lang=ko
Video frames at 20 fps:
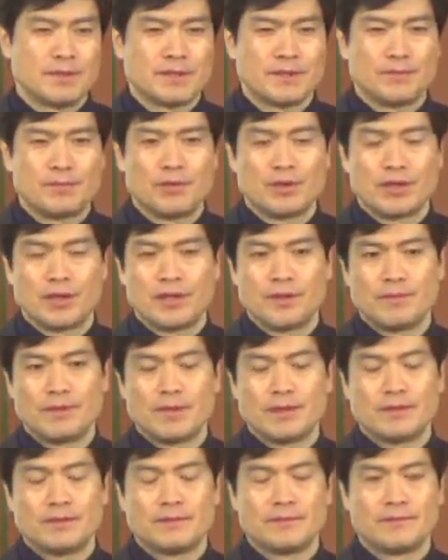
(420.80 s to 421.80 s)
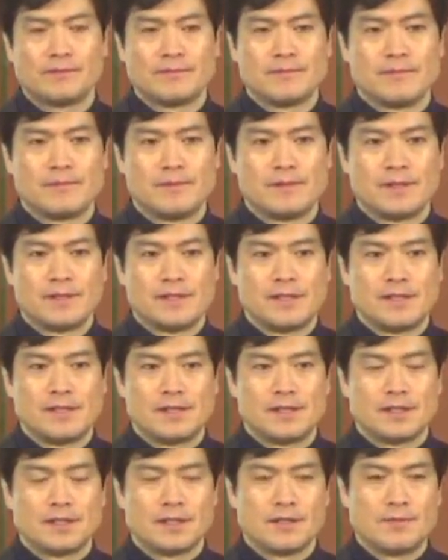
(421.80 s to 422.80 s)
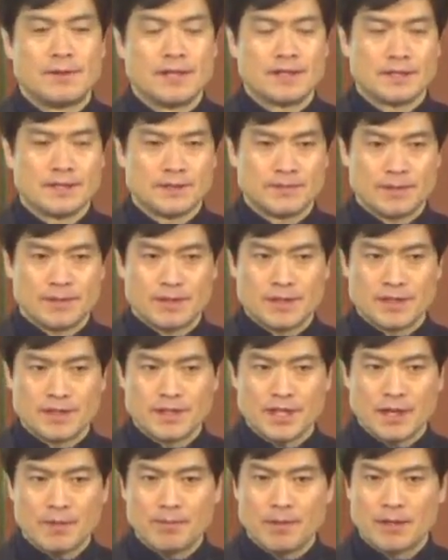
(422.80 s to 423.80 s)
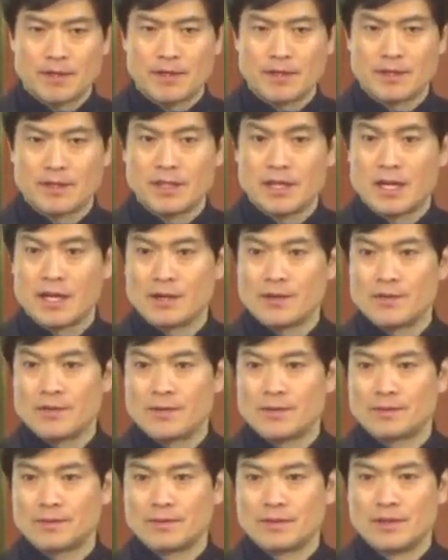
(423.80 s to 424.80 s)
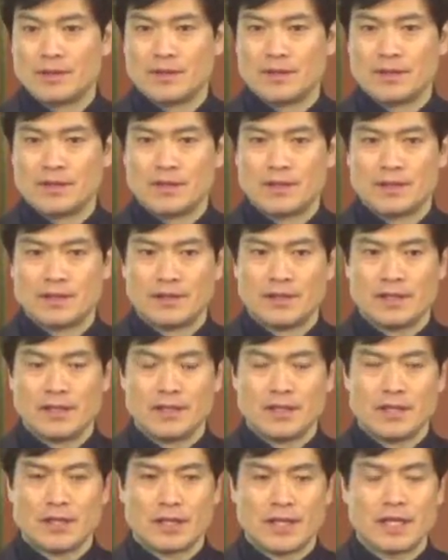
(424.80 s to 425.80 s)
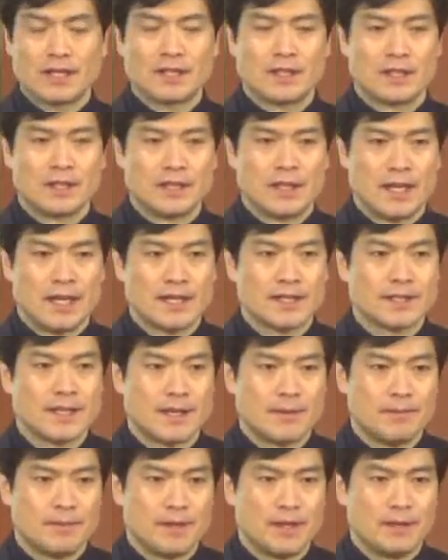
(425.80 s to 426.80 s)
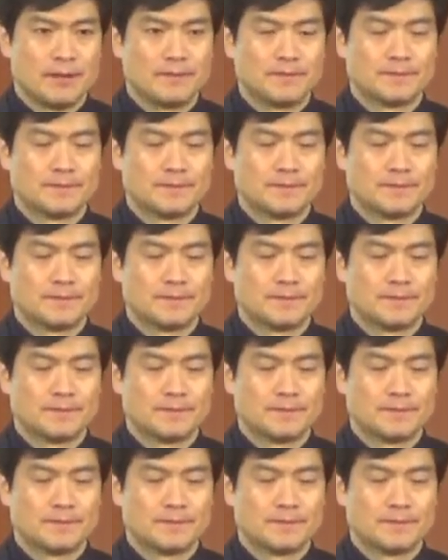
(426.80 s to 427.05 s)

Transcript: 선포가 되면 그 말씀은 생명력을 다하고 영향력을 행사합니다.